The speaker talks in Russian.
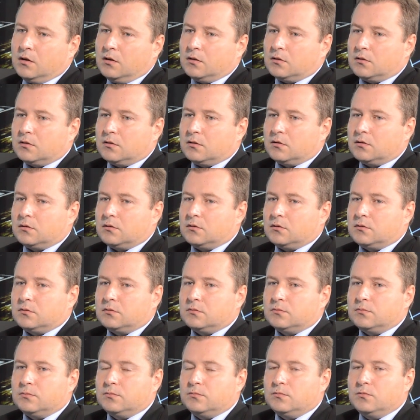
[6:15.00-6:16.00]
Э,
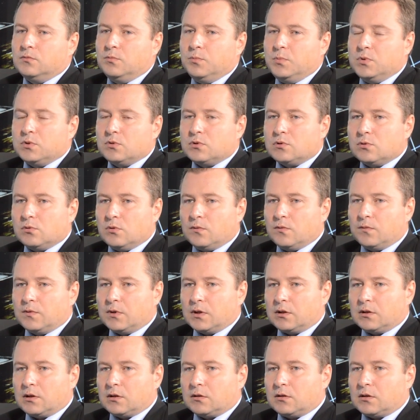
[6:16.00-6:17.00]
ну, безусловно,
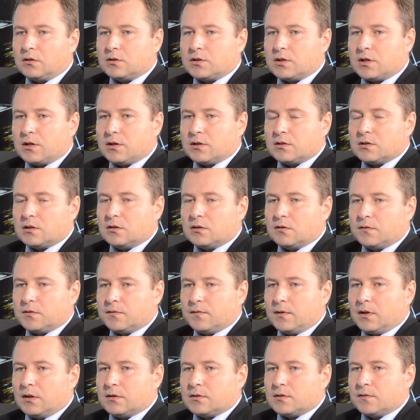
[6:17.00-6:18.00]
это отражается на
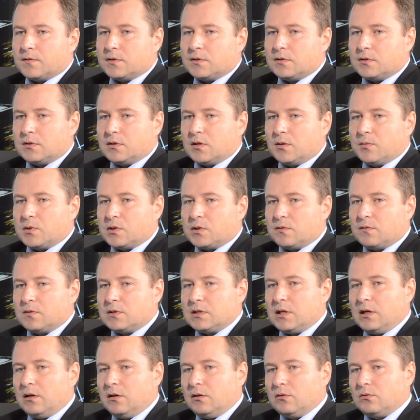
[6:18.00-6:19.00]
финансовой системе
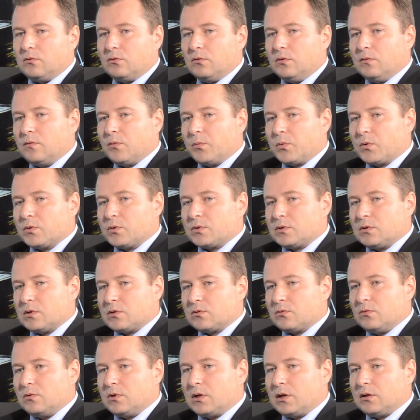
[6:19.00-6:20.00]
Швейцарии. Другой вопрос,
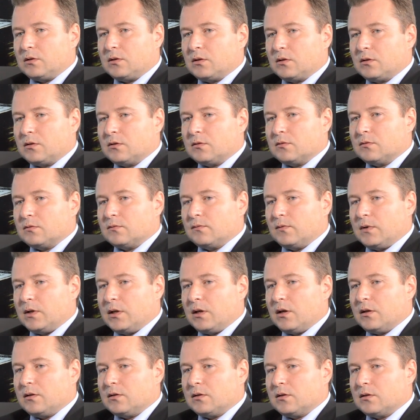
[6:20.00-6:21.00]
насколько это
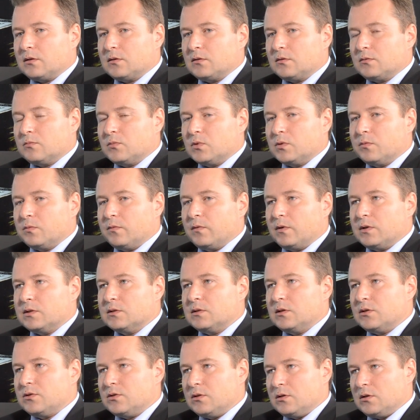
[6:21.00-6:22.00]
влияние, будем говорить,
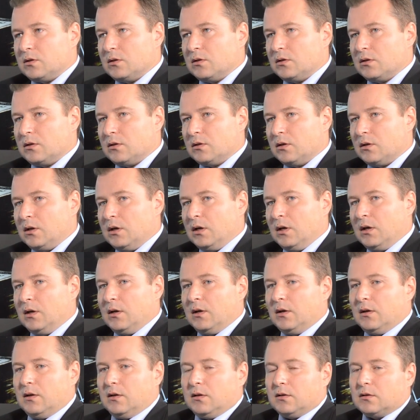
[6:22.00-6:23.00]
значительное.
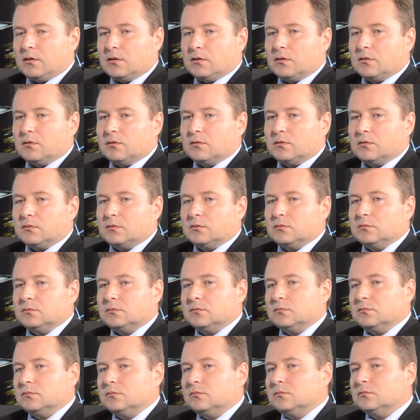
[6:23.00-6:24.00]
Э,
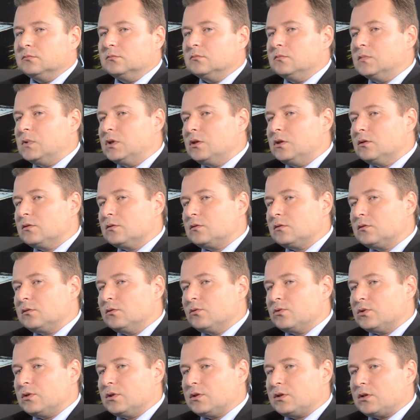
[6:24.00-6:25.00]
мне
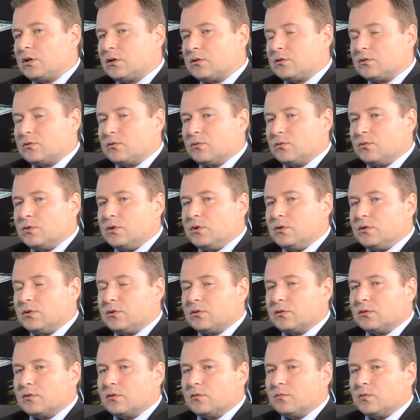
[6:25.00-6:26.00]
сложно сейчас судить,
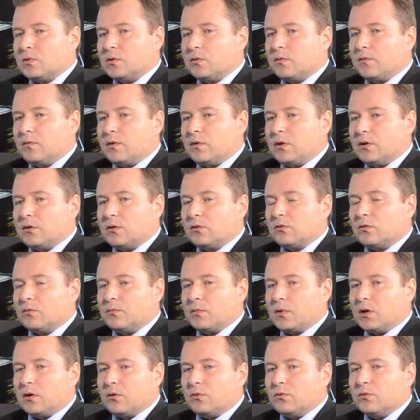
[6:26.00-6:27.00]
э, будем говорить о том,
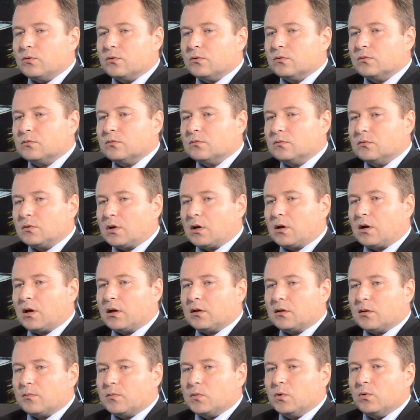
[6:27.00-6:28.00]
какую, какая
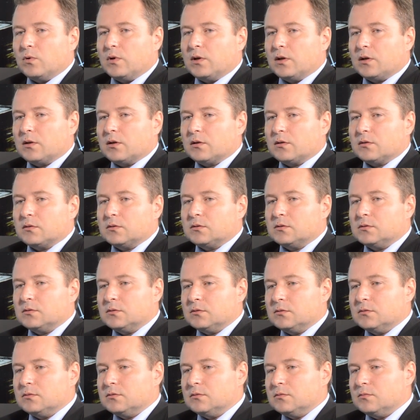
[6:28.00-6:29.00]
там доля,
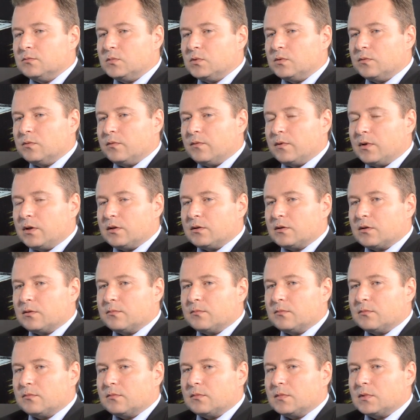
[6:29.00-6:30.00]
э, будем говорить,
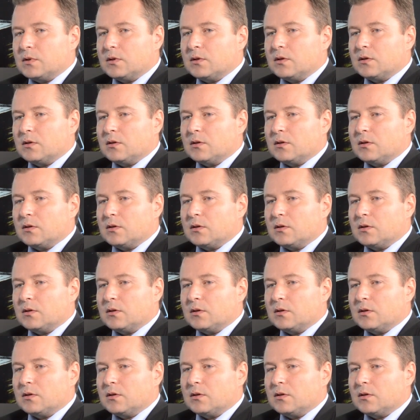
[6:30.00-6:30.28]
там,